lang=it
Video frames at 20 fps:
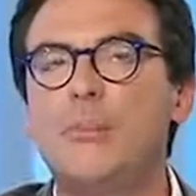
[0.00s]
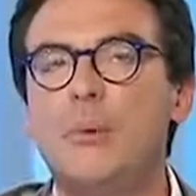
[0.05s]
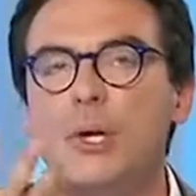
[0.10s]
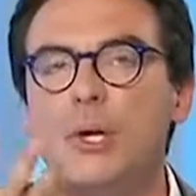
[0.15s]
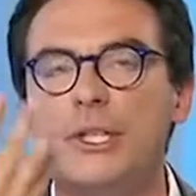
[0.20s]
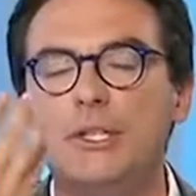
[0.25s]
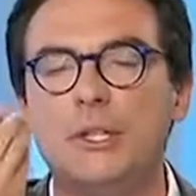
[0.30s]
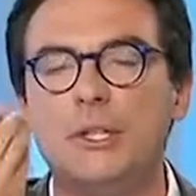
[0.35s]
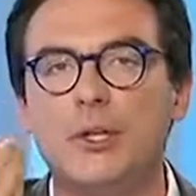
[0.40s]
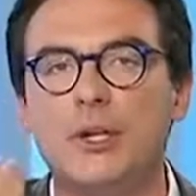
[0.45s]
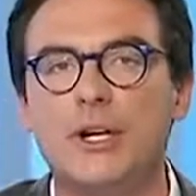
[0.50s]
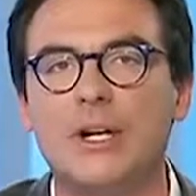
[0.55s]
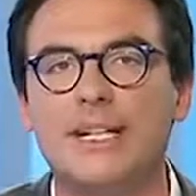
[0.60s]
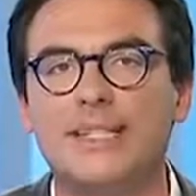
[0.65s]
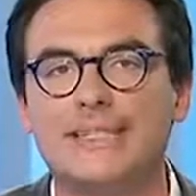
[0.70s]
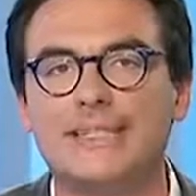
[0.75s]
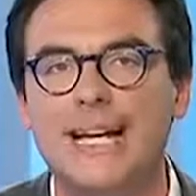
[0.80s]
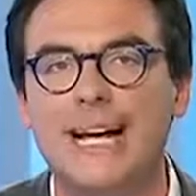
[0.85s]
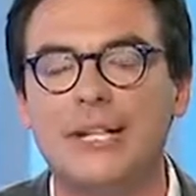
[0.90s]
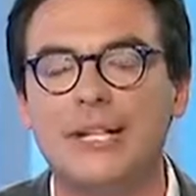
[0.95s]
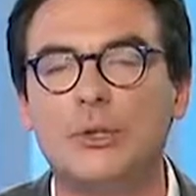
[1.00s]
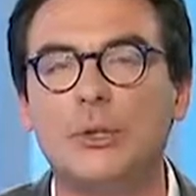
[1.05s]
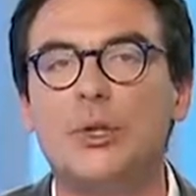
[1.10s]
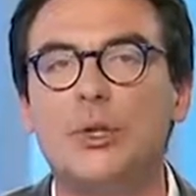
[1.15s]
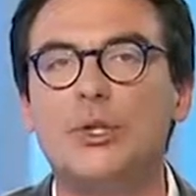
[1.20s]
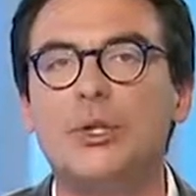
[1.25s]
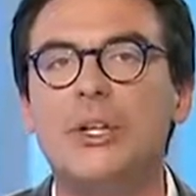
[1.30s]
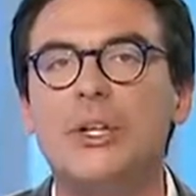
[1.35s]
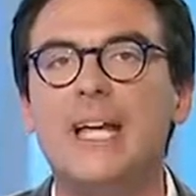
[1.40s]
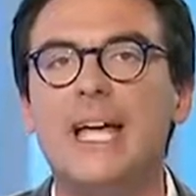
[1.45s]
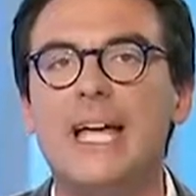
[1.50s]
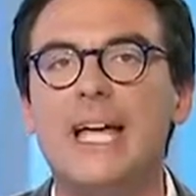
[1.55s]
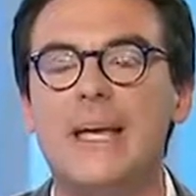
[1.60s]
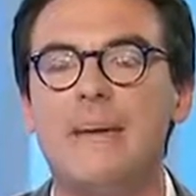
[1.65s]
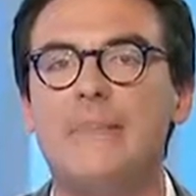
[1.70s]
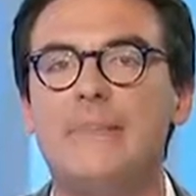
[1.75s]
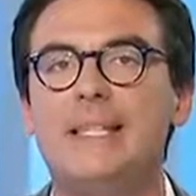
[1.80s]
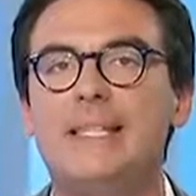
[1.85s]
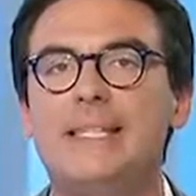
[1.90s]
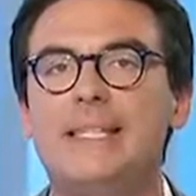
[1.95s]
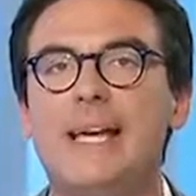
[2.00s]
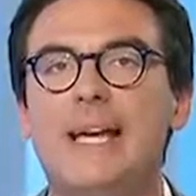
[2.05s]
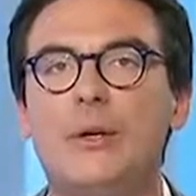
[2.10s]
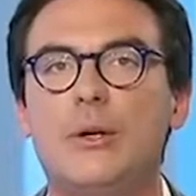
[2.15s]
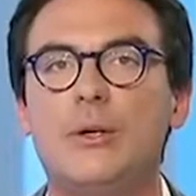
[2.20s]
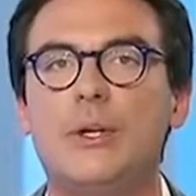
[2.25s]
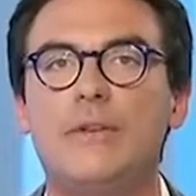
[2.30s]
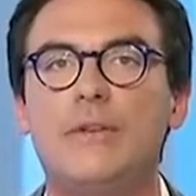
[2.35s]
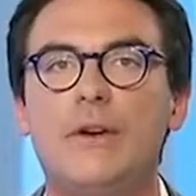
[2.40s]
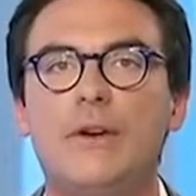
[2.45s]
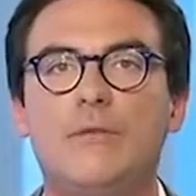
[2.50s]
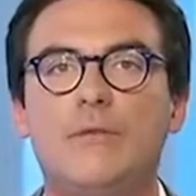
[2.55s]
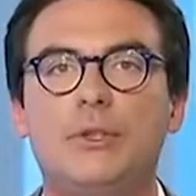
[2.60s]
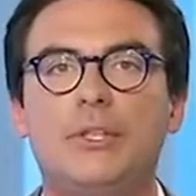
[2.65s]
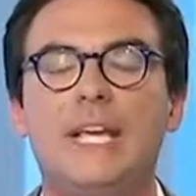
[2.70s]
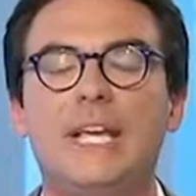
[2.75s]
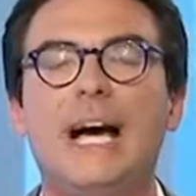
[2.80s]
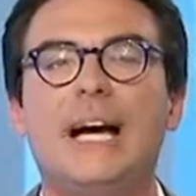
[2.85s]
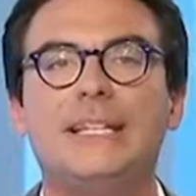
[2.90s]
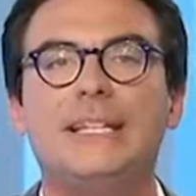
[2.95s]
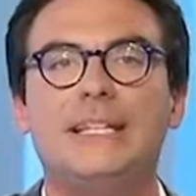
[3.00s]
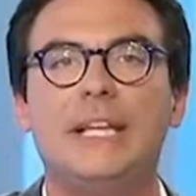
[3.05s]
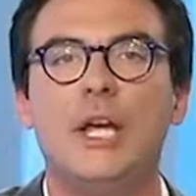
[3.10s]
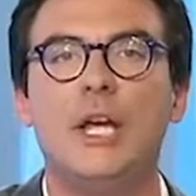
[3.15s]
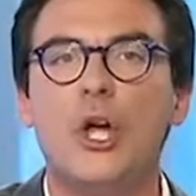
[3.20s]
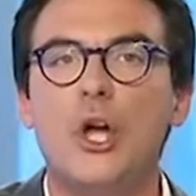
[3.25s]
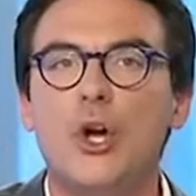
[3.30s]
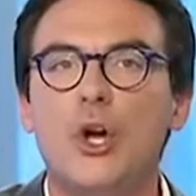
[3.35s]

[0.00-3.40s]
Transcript: politico, Castaldo, non è bizzarro che voi votiate